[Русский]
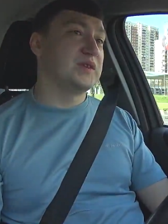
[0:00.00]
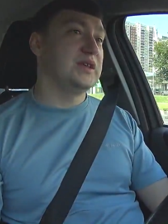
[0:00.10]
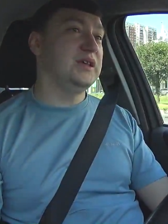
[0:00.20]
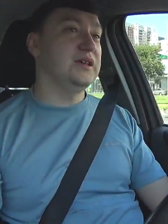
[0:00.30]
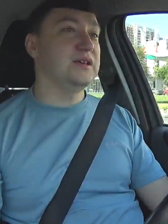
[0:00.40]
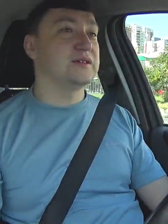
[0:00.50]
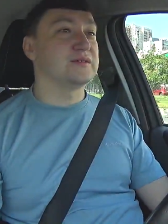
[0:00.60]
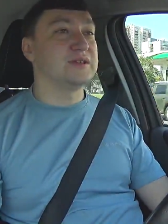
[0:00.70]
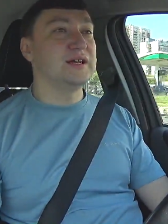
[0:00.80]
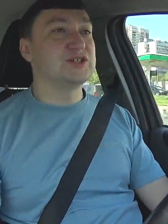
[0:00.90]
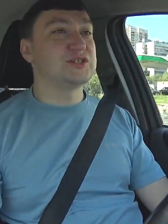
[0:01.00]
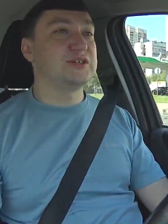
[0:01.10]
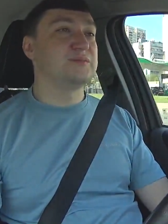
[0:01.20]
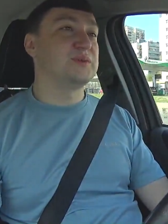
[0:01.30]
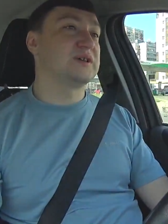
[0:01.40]
и
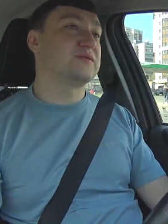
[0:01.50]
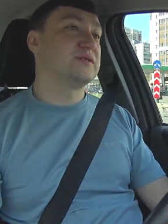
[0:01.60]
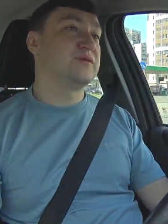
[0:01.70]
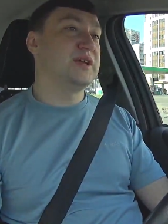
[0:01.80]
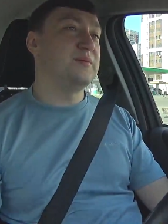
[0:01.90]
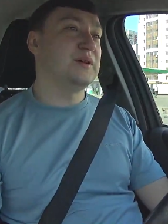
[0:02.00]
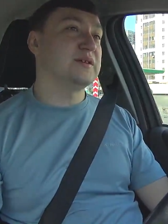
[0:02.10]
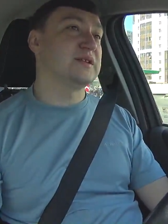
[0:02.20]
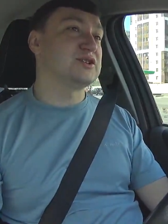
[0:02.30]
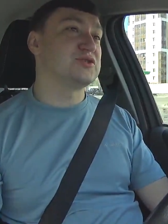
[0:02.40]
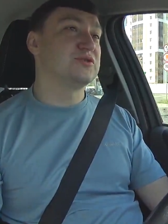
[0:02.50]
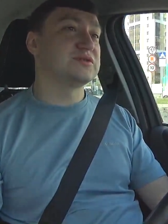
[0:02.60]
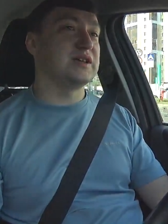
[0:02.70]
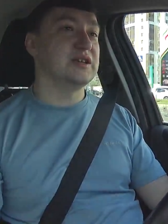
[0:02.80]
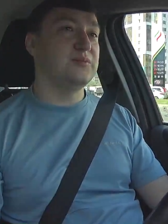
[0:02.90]
дальше первое время
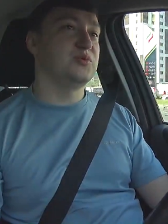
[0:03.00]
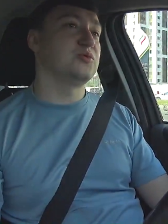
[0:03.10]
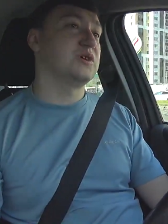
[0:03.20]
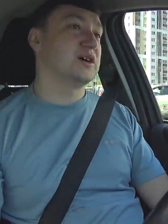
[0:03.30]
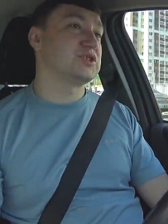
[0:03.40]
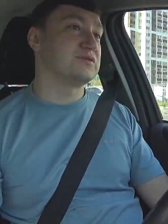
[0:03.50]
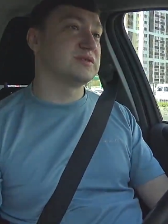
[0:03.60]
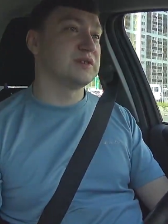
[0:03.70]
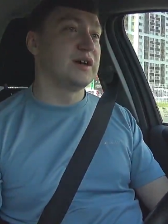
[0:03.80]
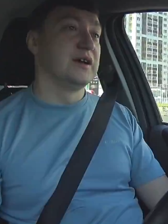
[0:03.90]
начнет за ними ухаживать.